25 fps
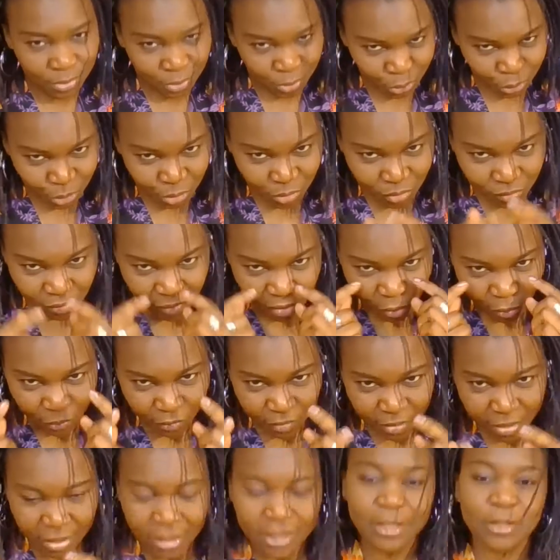tu vas
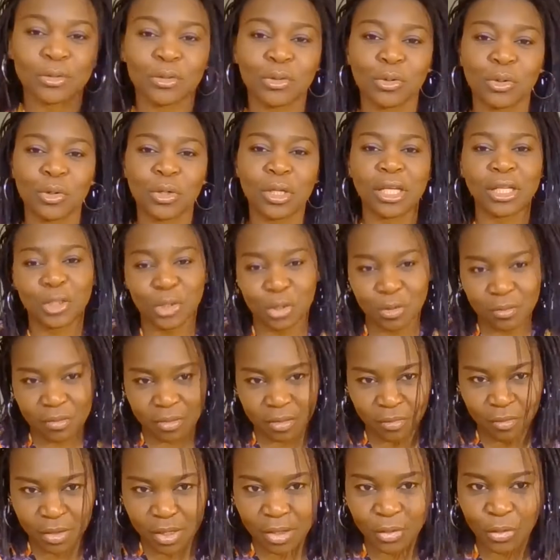ouvrir les yeux et tu
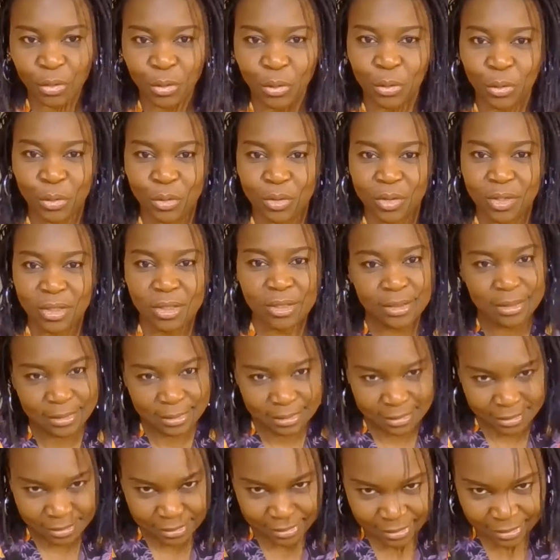vas voir que
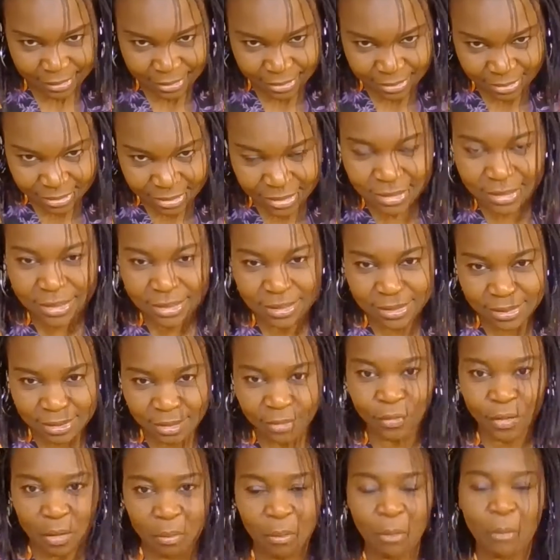c'est ce qui
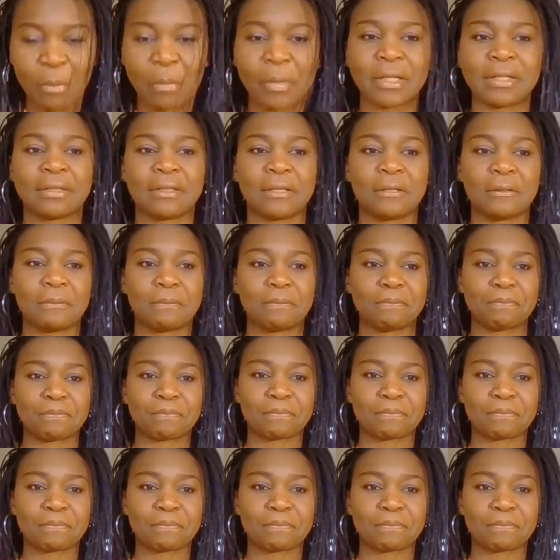s'est vraiment passé.